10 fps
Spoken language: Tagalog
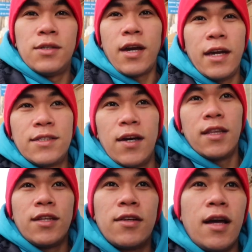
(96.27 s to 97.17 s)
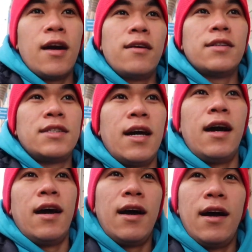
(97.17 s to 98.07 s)
so guys so andito na ako sa
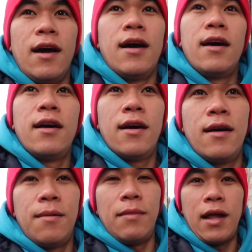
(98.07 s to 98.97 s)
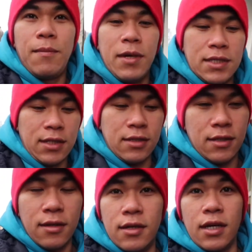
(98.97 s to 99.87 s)
malapit sa,
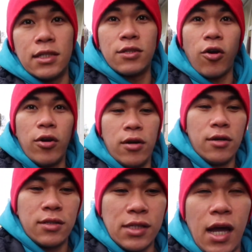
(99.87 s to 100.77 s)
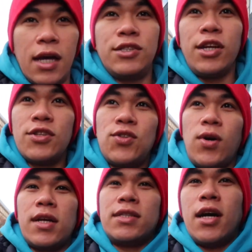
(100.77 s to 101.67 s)
sa store sa Shinso at